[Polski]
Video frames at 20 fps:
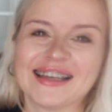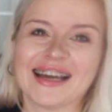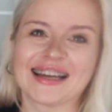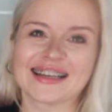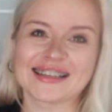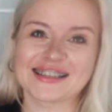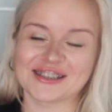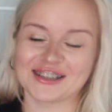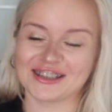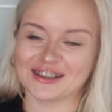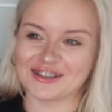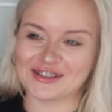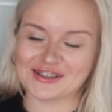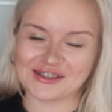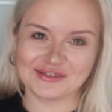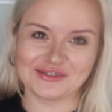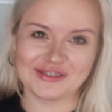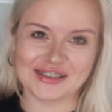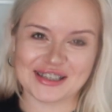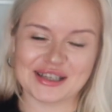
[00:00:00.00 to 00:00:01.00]
teraz, że to
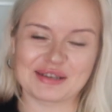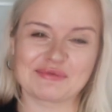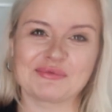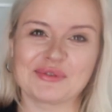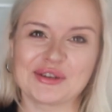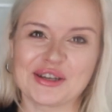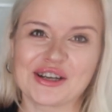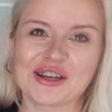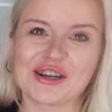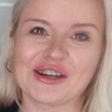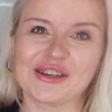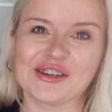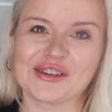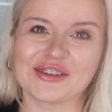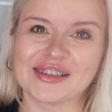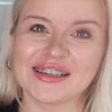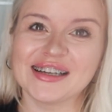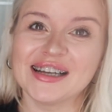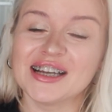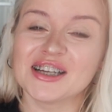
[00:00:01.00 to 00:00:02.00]
są właśnie moje
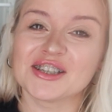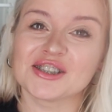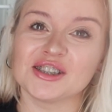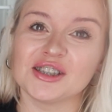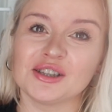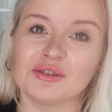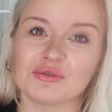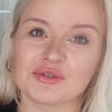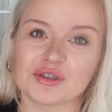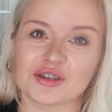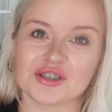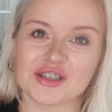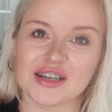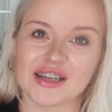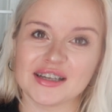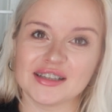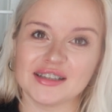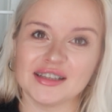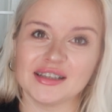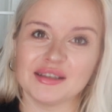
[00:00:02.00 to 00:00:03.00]
kolory, czyli dużo
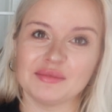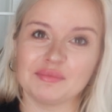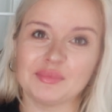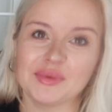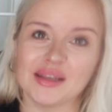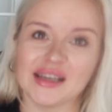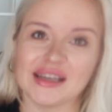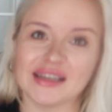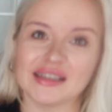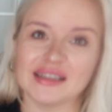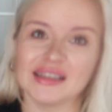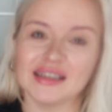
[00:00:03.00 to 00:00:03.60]
czerni, biel